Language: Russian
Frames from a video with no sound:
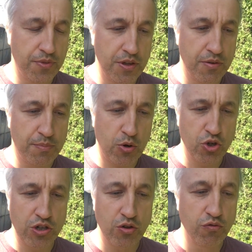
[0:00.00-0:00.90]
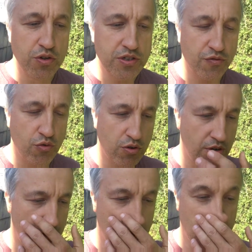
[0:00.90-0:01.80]
ты приходишь на эту выставку,
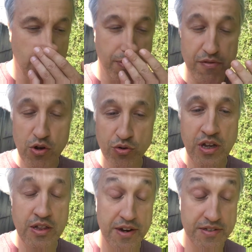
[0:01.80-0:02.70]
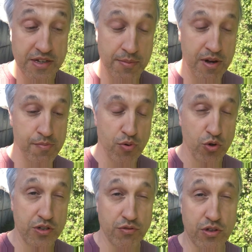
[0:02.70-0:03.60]
павильон гитар занимал
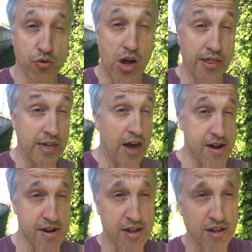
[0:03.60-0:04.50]
просто вот такой ангар,